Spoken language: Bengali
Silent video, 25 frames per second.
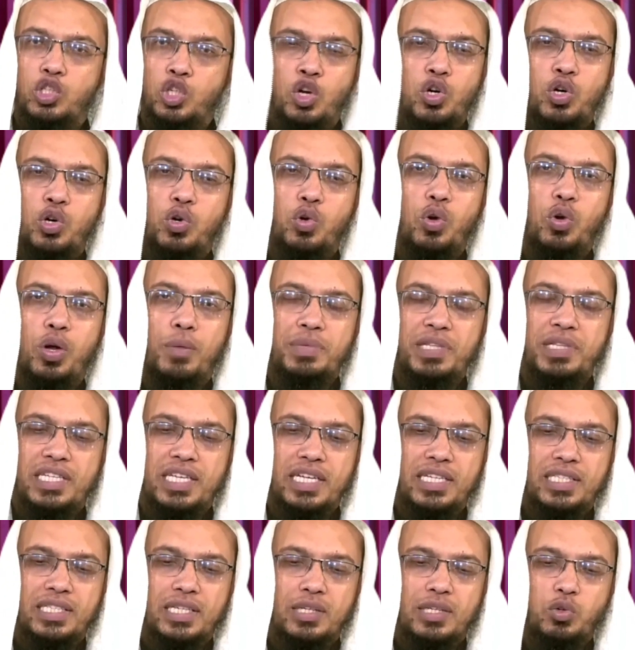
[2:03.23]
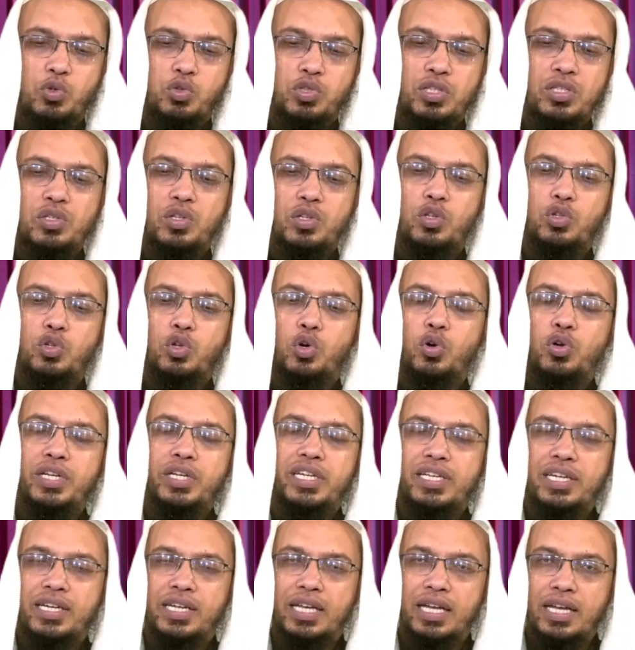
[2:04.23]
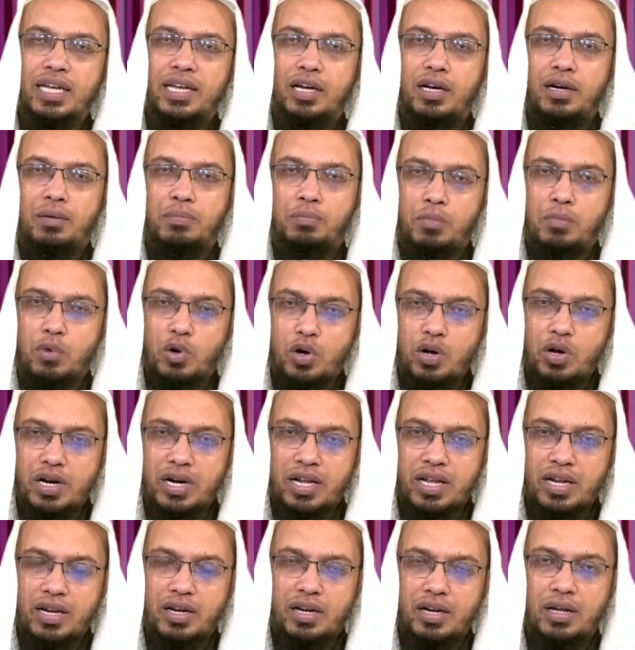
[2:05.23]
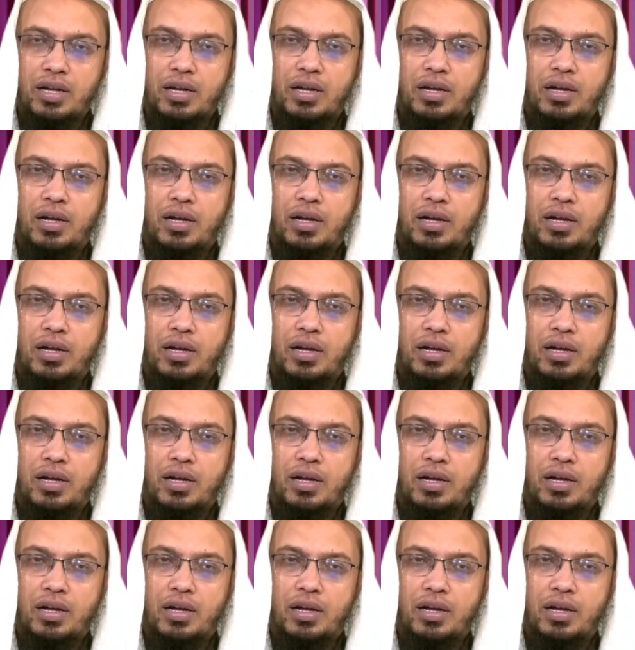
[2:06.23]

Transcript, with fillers: স্বর্ণগুলো আপনি দিয়েছেন উচিত ছিল তখনই এটাকে মহারানার